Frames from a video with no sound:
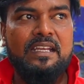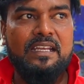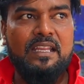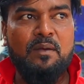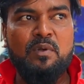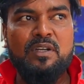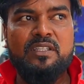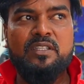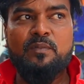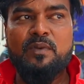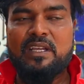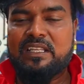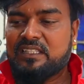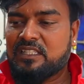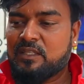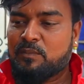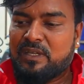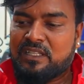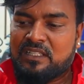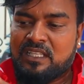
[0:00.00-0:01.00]
டபுள்ஸ்
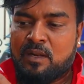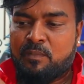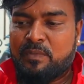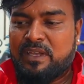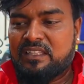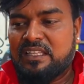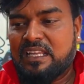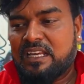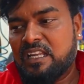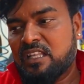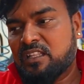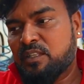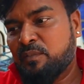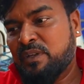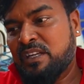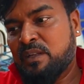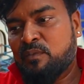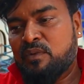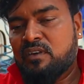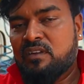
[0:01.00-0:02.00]
மாதிரி மாதிரி தான் நம்ம அது
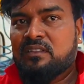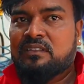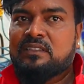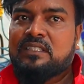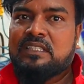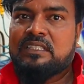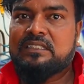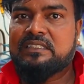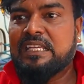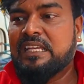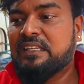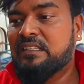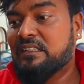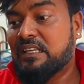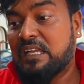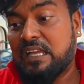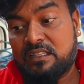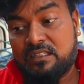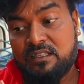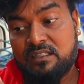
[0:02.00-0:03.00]
எல்லாத்தையுமே நம்மளை வந்து செயின்
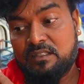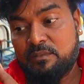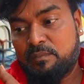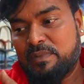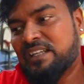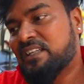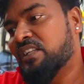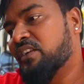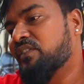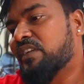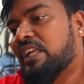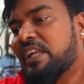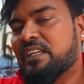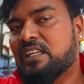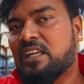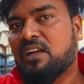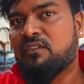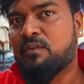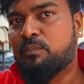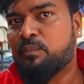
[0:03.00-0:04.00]
அதாவது பெல்ட் ட்ரைவ்
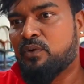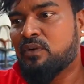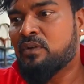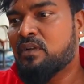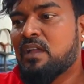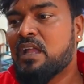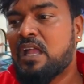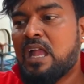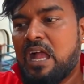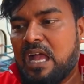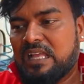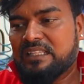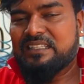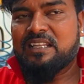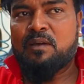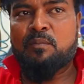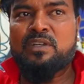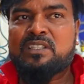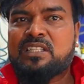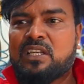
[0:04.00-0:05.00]
டைட்லாம் வைப்போம் அந்த
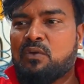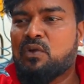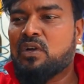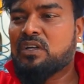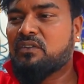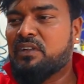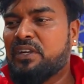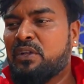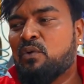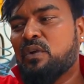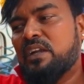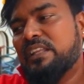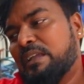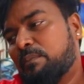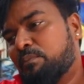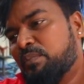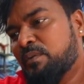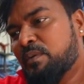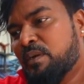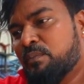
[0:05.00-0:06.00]
டபுள்ஸில் ஓட்டுற வரைக்கும் உங்களுக்கு
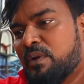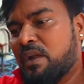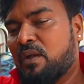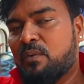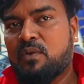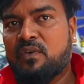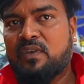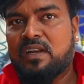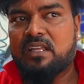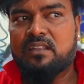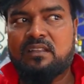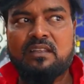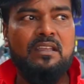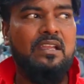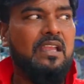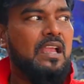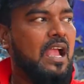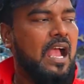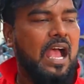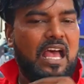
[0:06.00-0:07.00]
எப்பயுமே ப்ராப்ளம் வராது
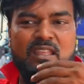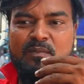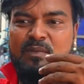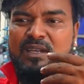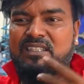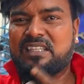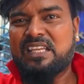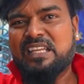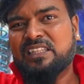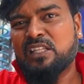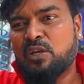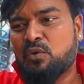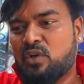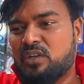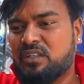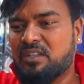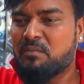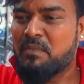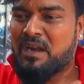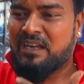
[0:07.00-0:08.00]
அதேமாதிரி சேத்தில்
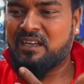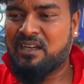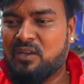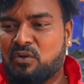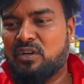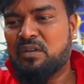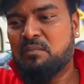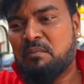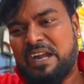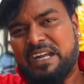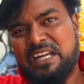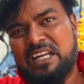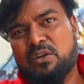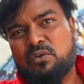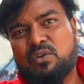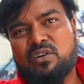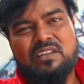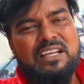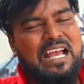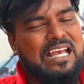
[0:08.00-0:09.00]
ஓட்டுங்க மண்ணில் ஓட்டுங்க மழையில்
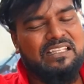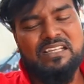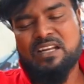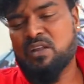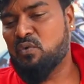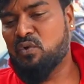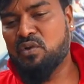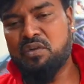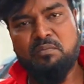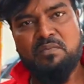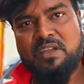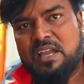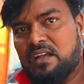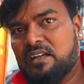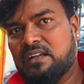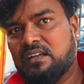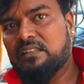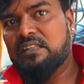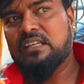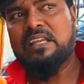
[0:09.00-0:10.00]
ஓட்டுங்க அதெல்லாம் ஒன்றுமே
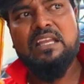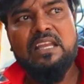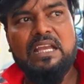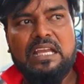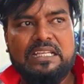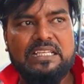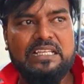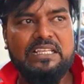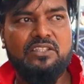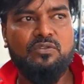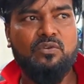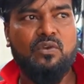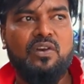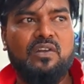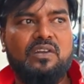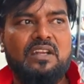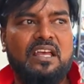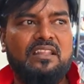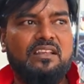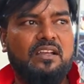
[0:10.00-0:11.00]
ஆகாது ஹில்ஸ்
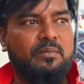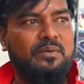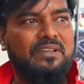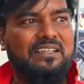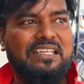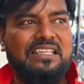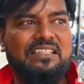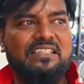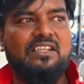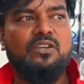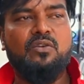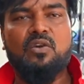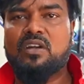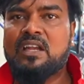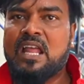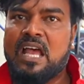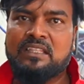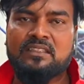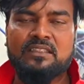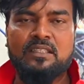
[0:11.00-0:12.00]
ஓட்டலாம் அதுக்கப்புறம் டெசர்ட்டில்
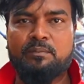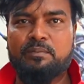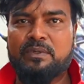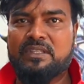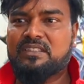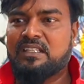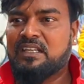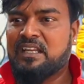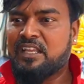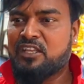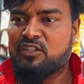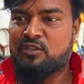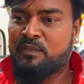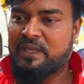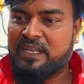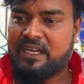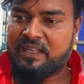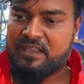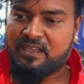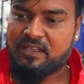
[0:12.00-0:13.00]
ஓட்டலாம் அந்த பிரச்சனைலாம்
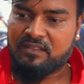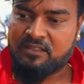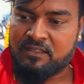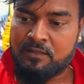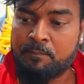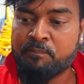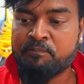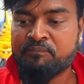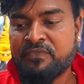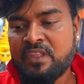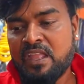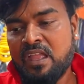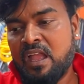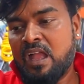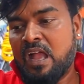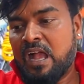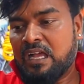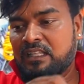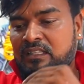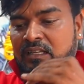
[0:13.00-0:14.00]
எதுவுமே கிடையாது
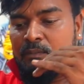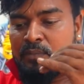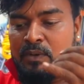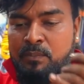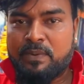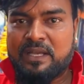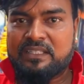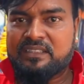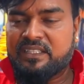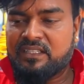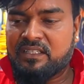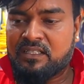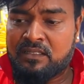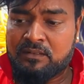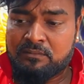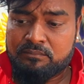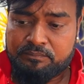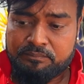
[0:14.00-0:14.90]
அதுக்கப்புறம் பார்த்தீங்கன்னா